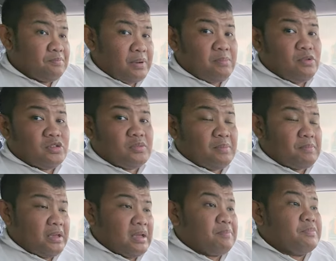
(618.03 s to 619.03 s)
previous na
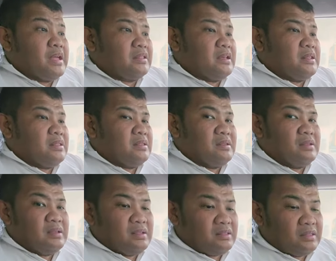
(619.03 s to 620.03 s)
pickup natin.
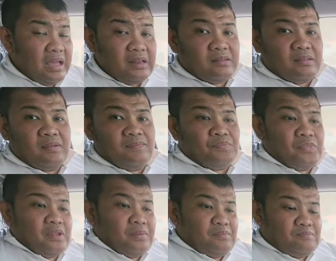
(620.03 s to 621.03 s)
Then,
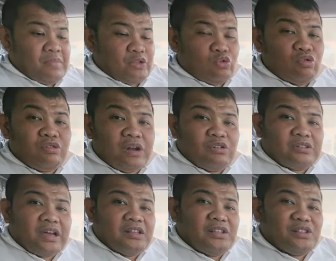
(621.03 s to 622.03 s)
magtungo na
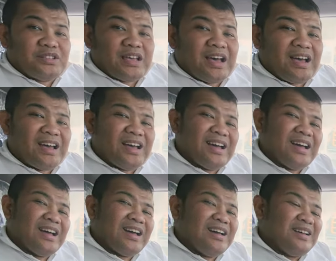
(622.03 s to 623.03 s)
tayo dito sa
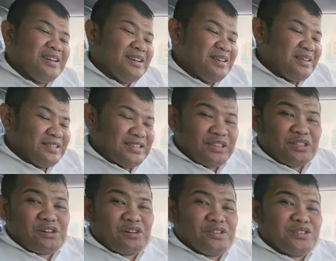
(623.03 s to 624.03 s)

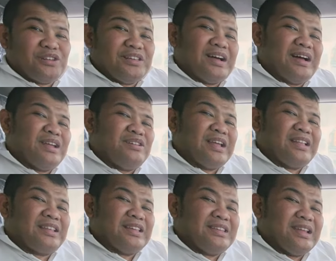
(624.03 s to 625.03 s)
center console ng ano
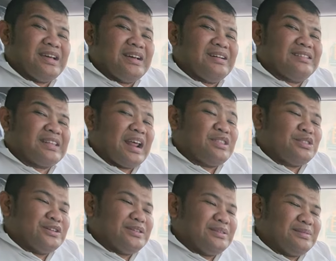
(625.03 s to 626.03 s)
natin, ng
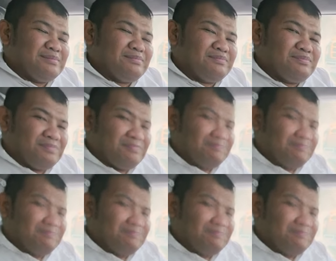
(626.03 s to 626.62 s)
Triton. Okay,